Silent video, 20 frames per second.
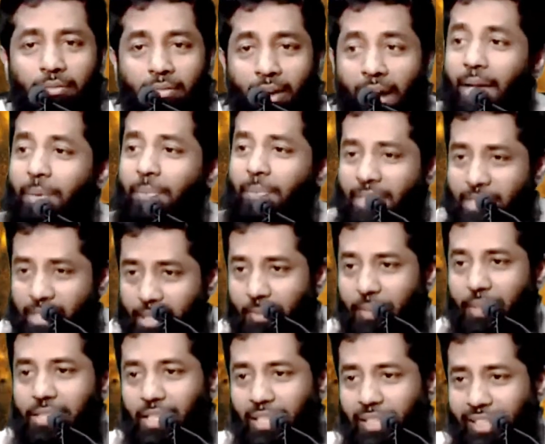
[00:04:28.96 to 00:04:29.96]
வாய்
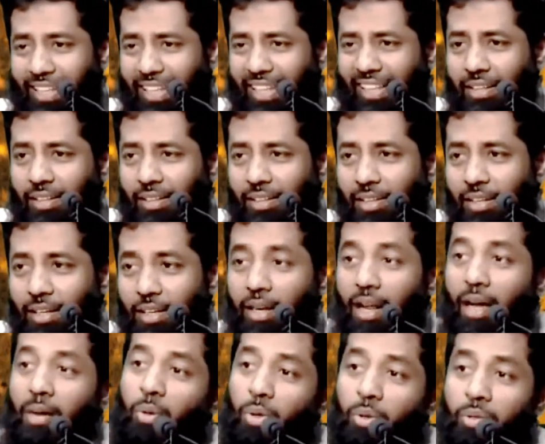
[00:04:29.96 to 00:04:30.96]
பேச்சுக்கு பேசுறது எது
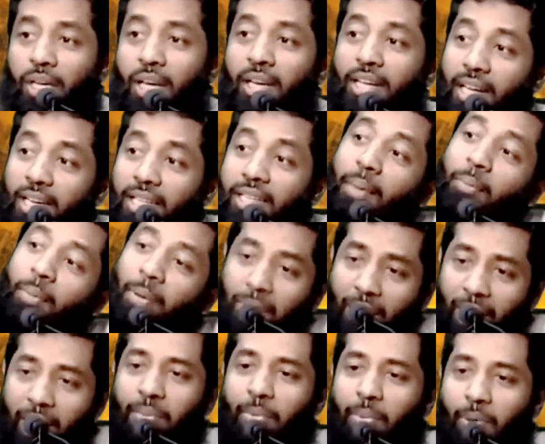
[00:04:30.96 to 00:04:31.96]
நான் மௌத்தாயினா நீங்க எப்படி
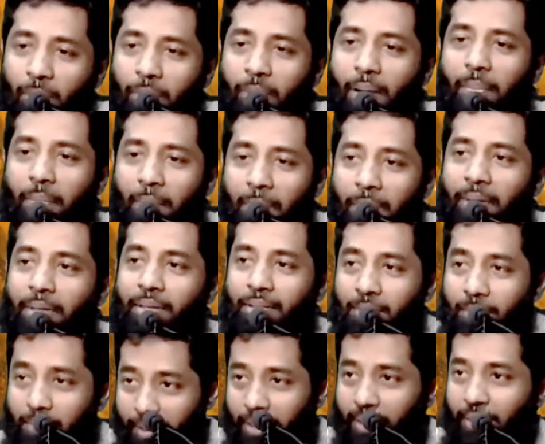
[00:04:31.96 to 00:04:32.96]
வாழ போறது பாப்பமே
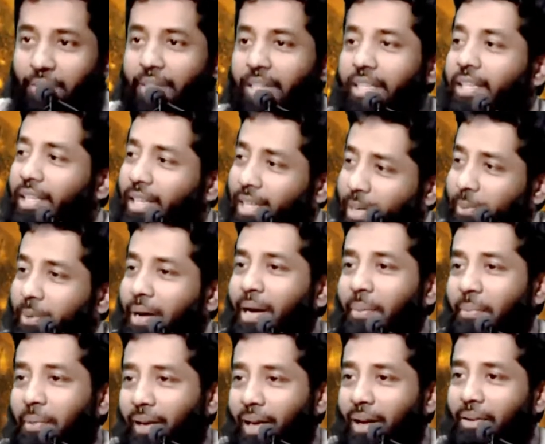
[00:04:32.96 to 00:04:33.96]
அப்படின்னு நீ எங்க
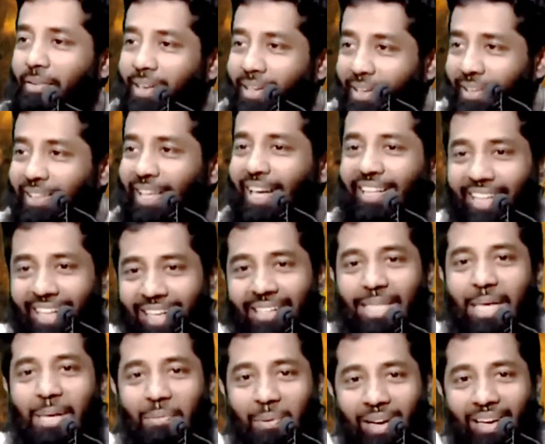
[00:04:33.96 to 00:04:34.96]
பார்க்க போற அவங்க தானே என்ன
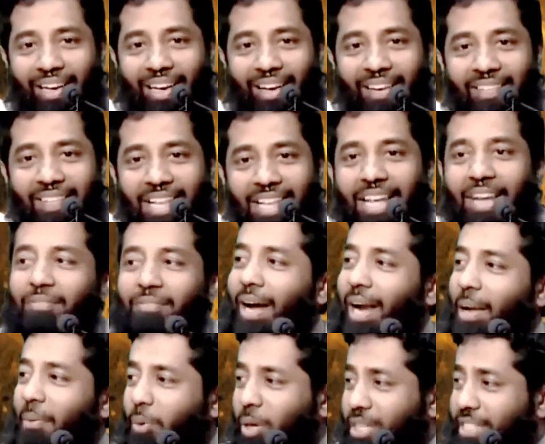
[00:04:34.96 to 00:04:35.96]
செய்ய போறாங்க
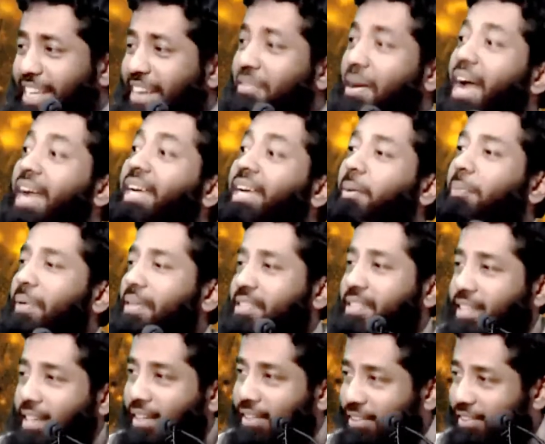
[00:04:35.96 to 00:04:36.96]
வாழ போற சவாலுக்கு
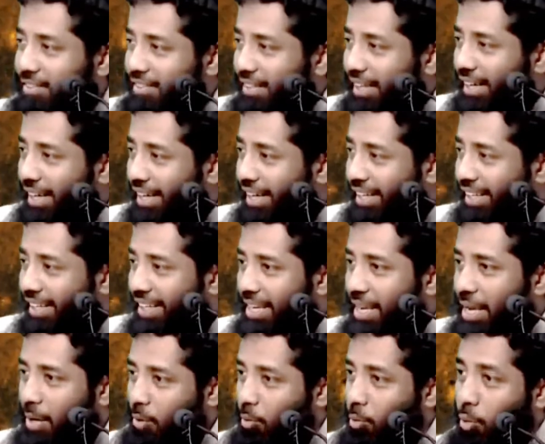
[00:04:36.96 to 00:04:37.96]
பேசிக்கிறது என்ன
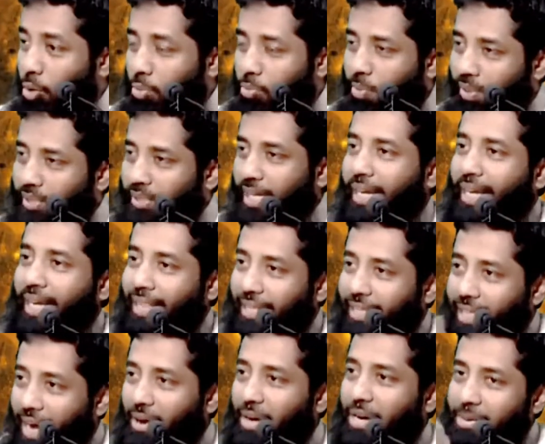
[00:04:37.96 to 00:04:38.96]
குடும்பத்துல
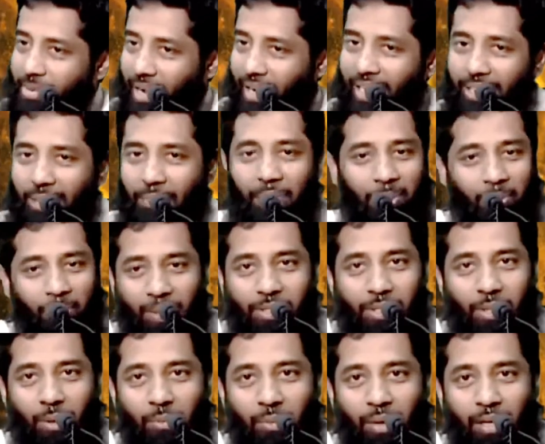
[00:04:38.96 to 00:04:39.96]
எதுக்காக நீ மரணத்தை பத்தி
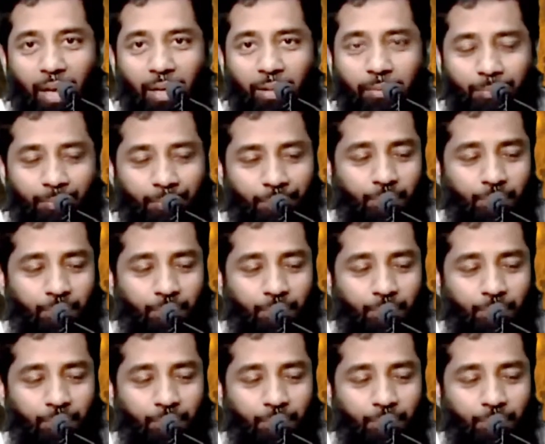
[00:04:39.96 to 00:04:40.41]
பேசணும் என்றால்